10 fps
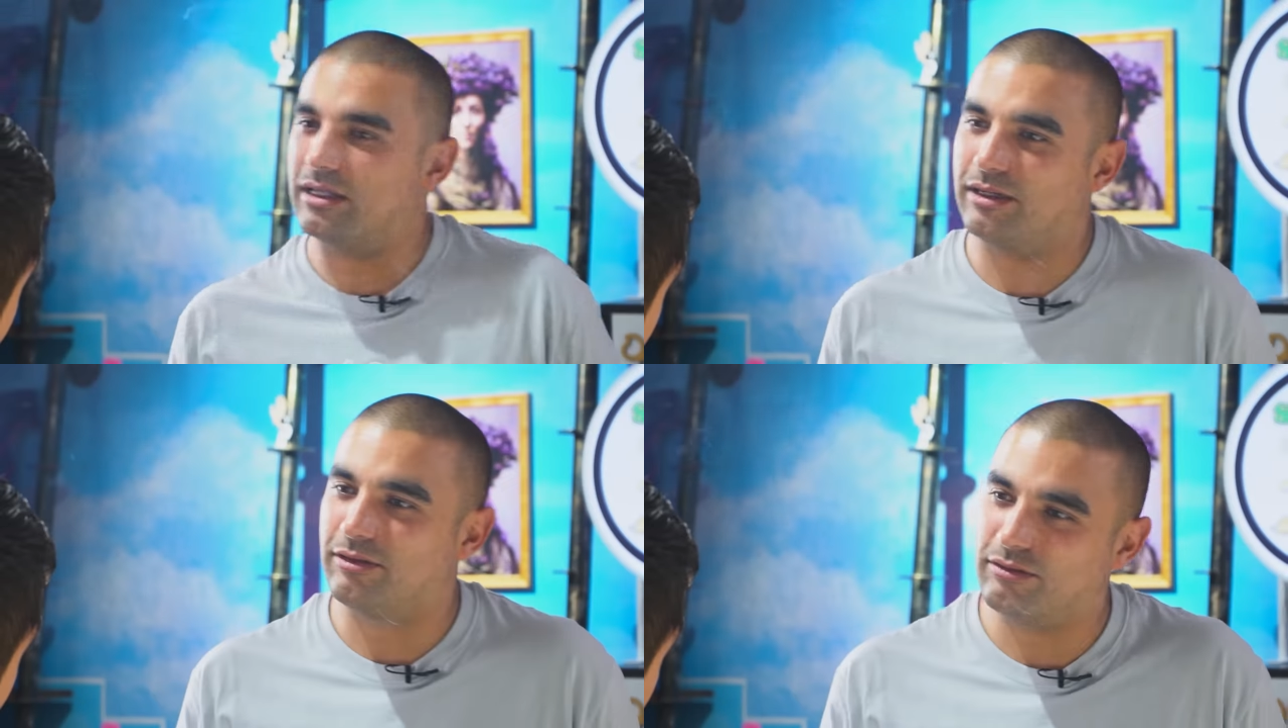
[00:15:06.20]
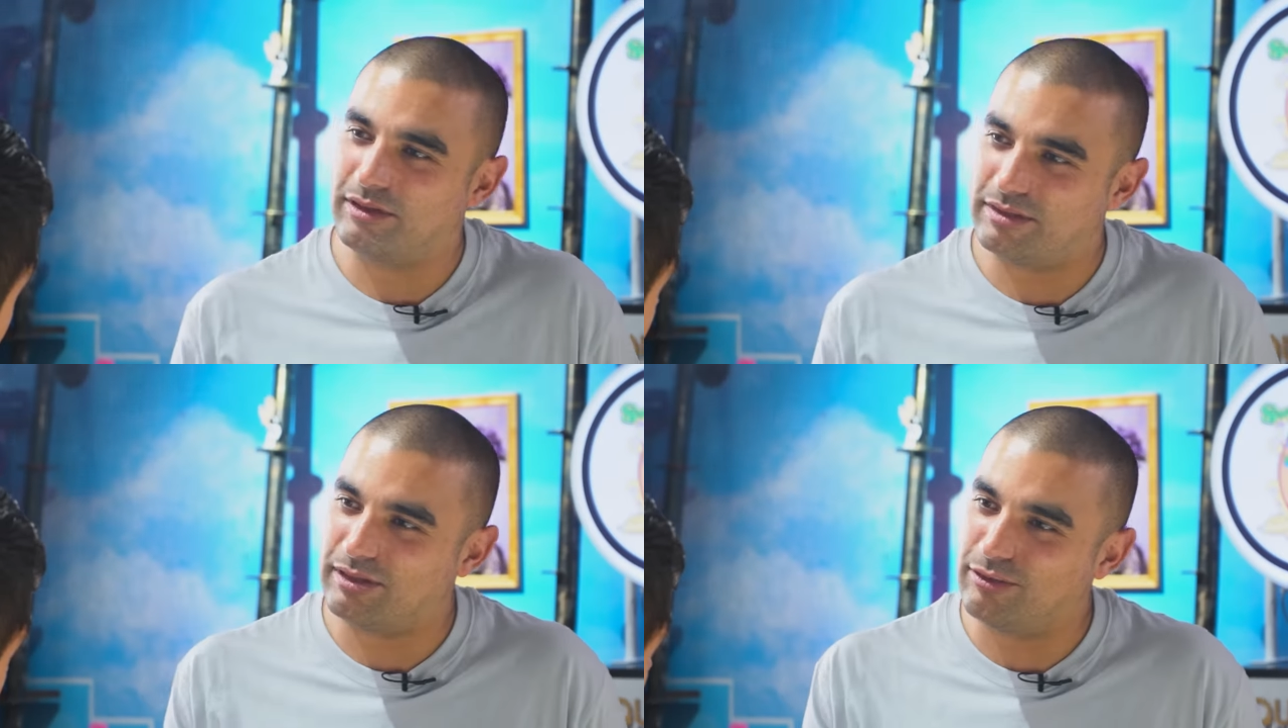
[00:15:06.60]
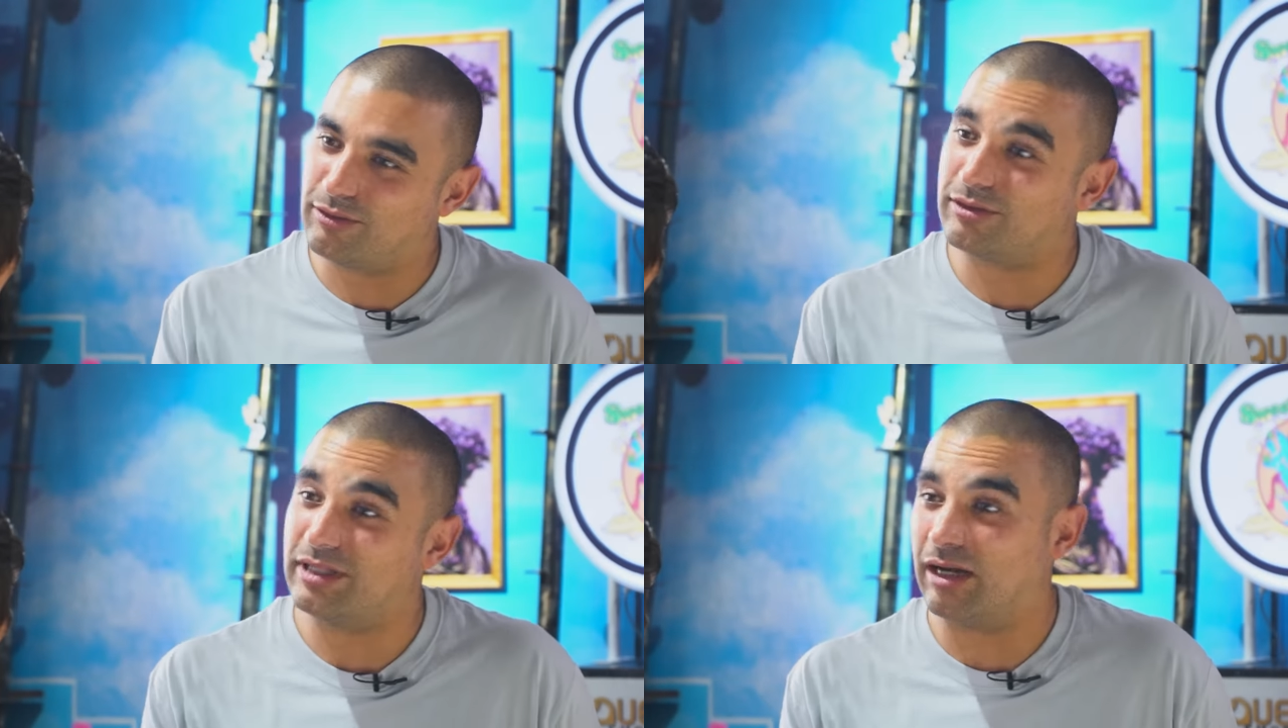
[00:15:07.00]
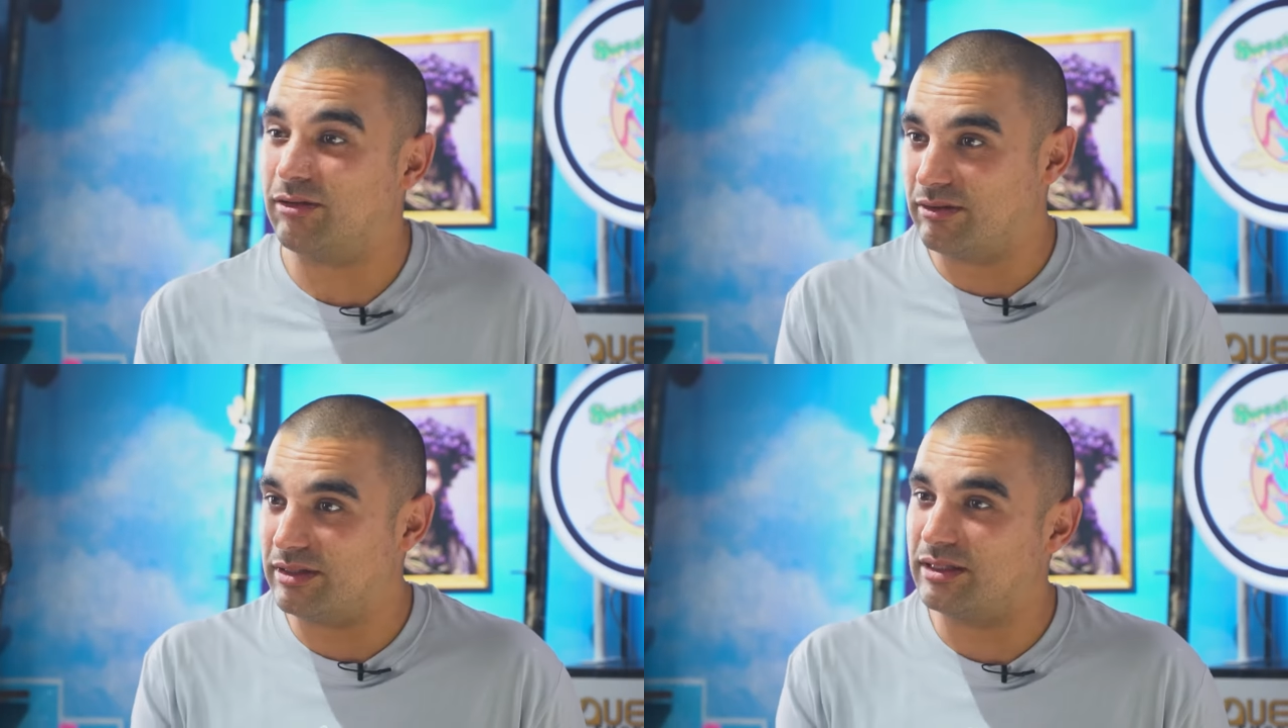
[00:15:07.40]
que nos dicen lo contrario,
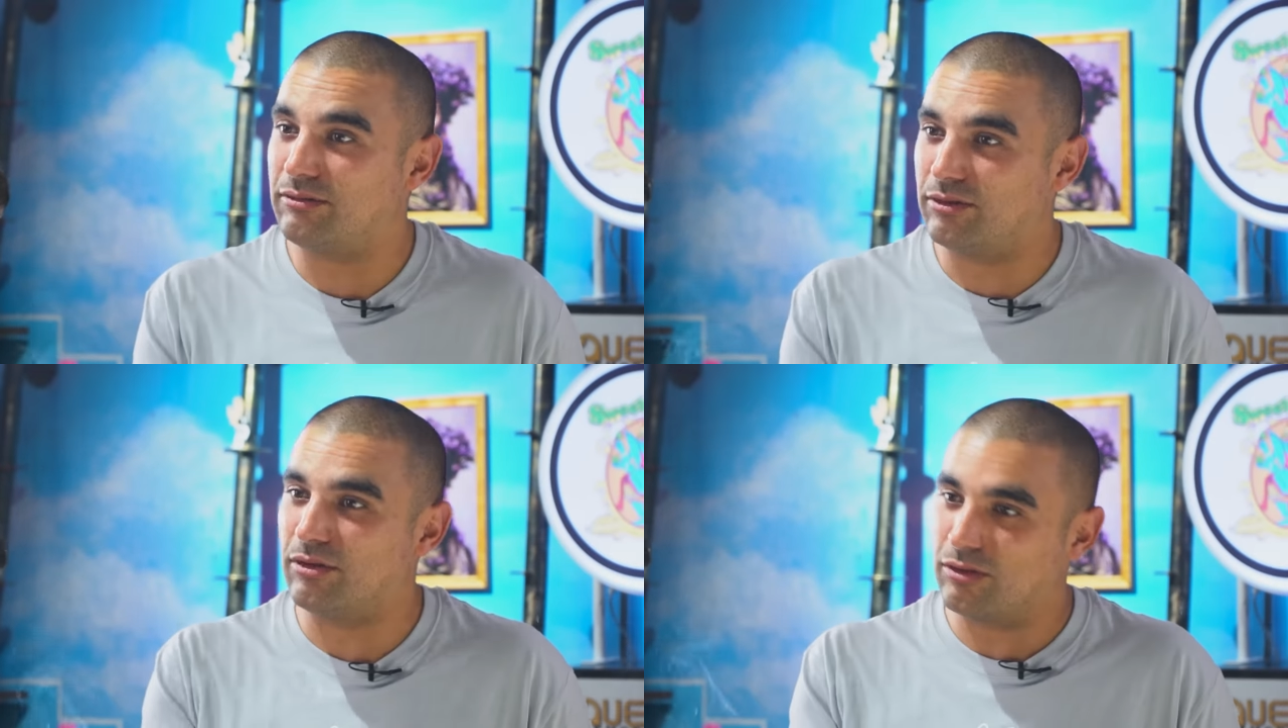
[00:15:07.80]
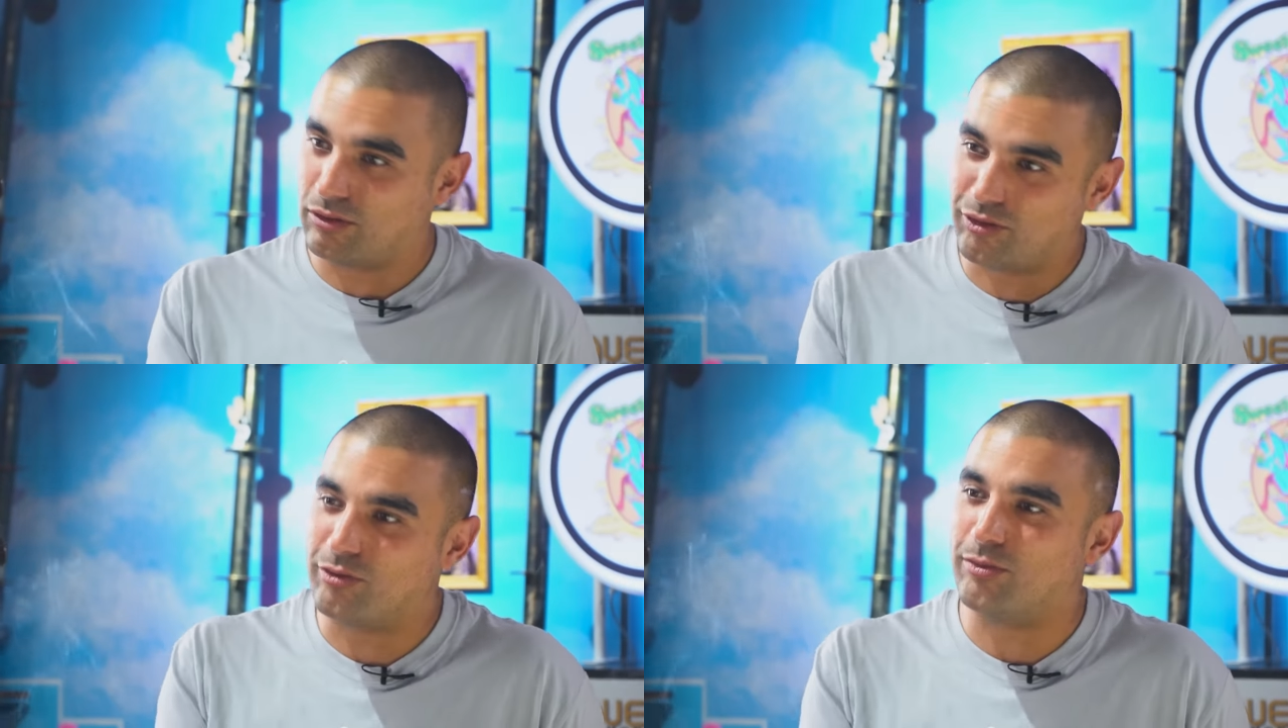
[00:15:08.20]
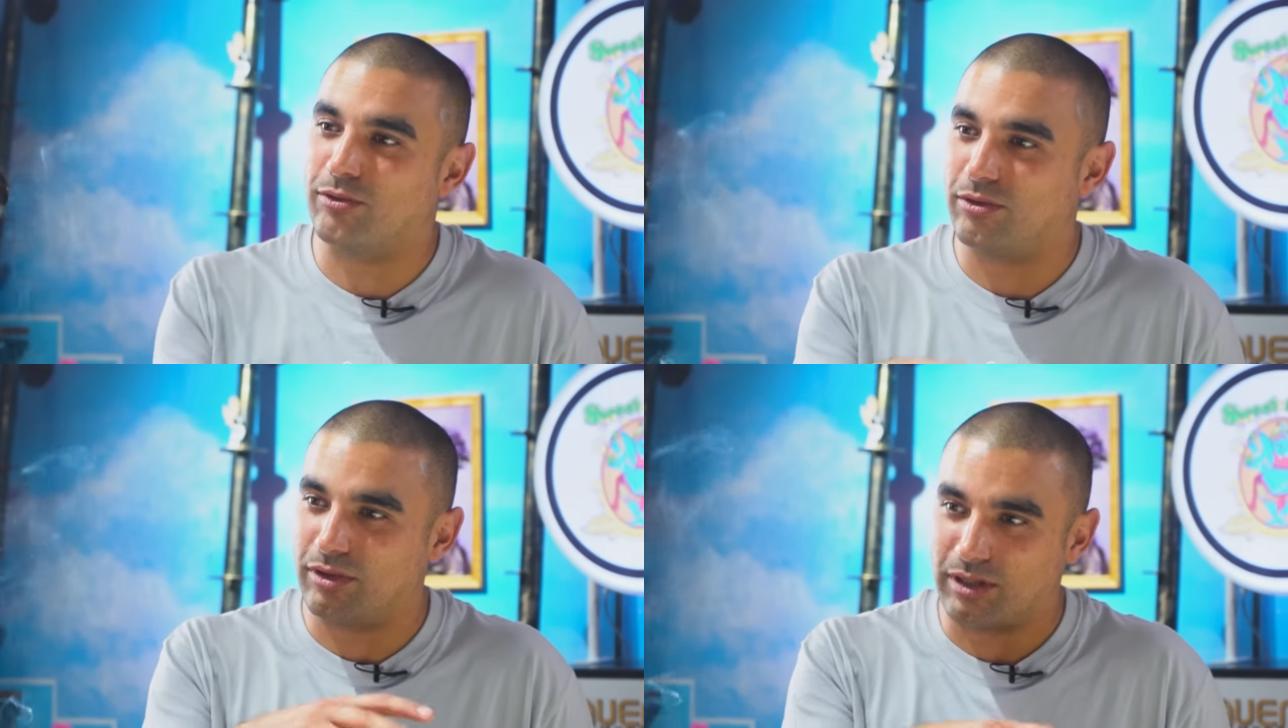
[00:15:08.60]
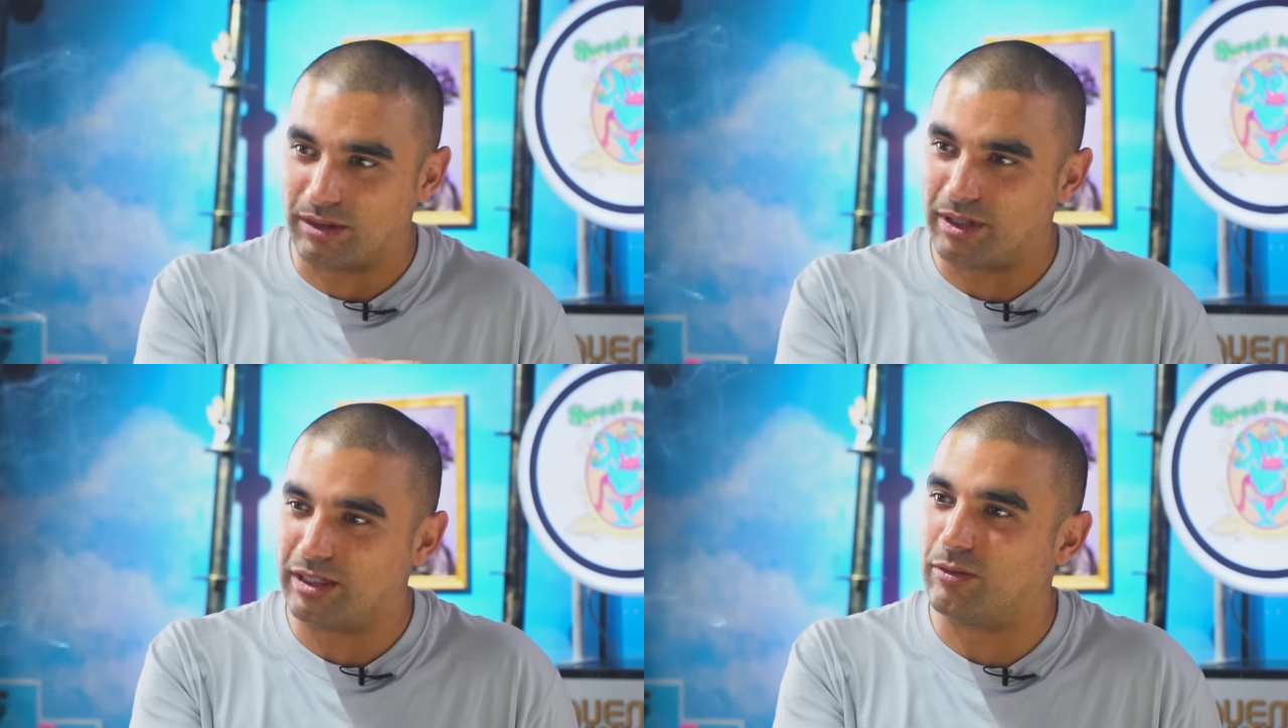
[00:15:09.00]
nos dicen no, yo, ocupo
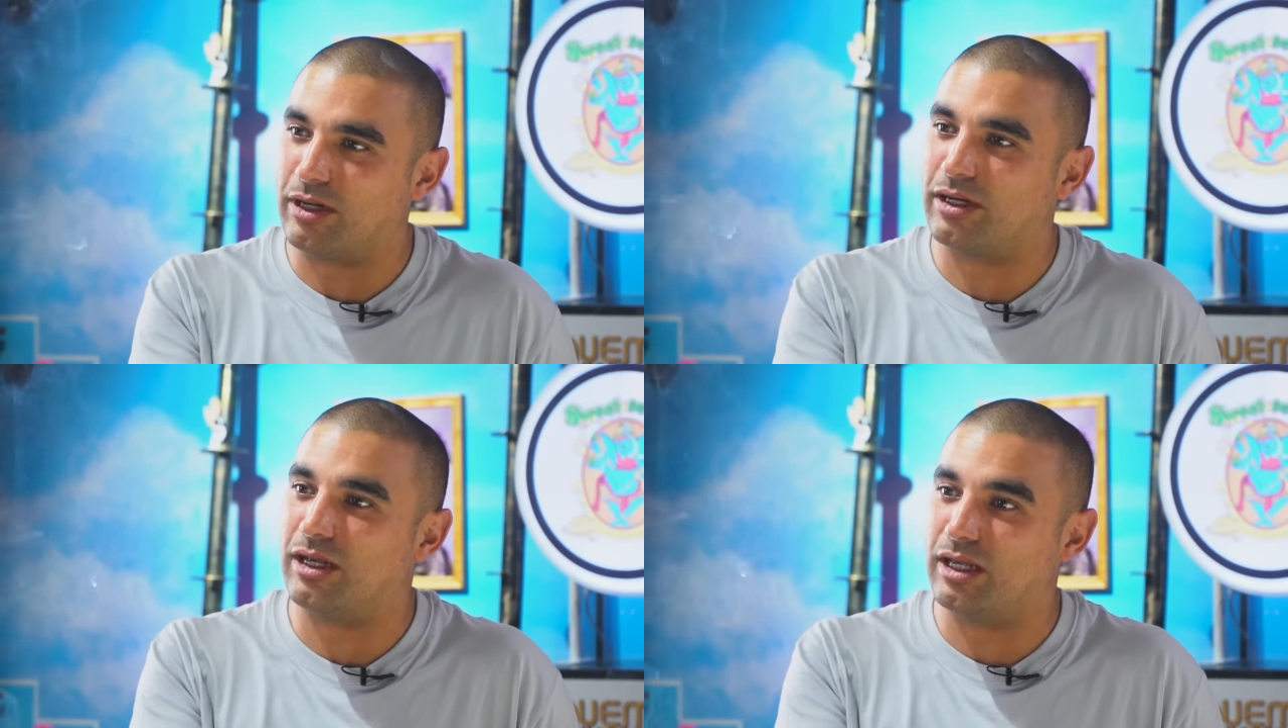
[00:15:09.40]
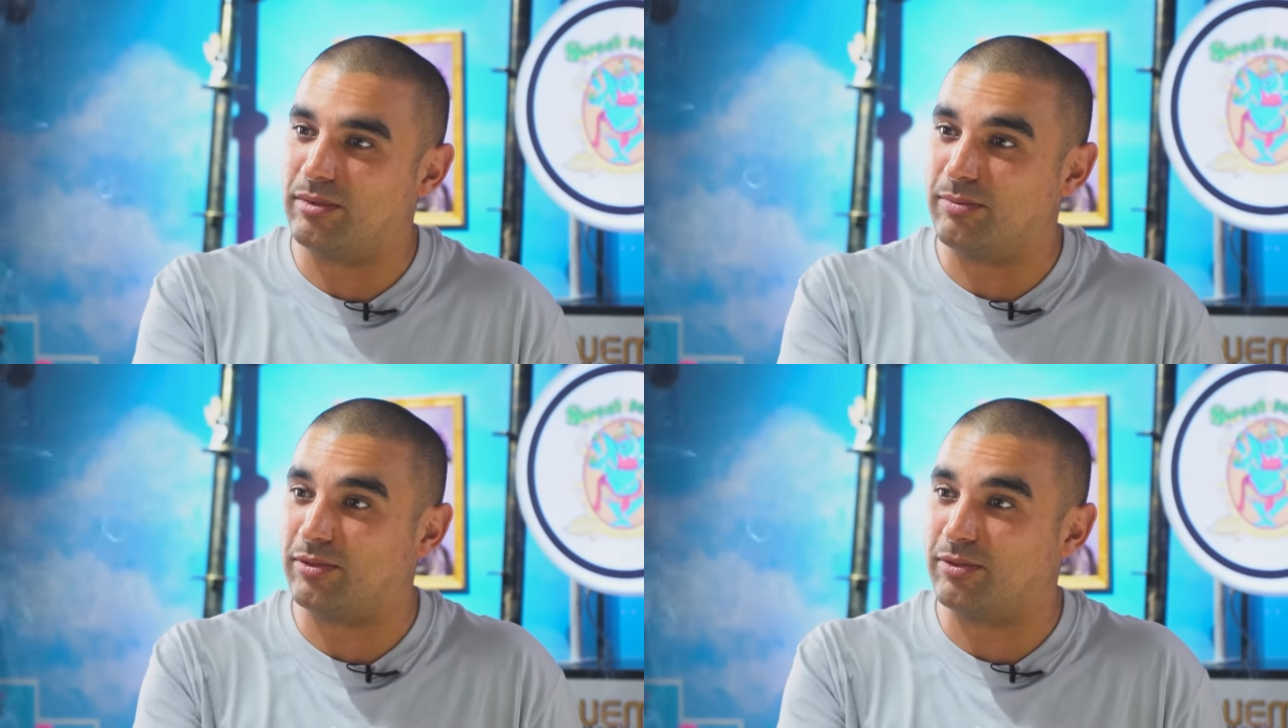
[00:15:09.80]
marihuana en mis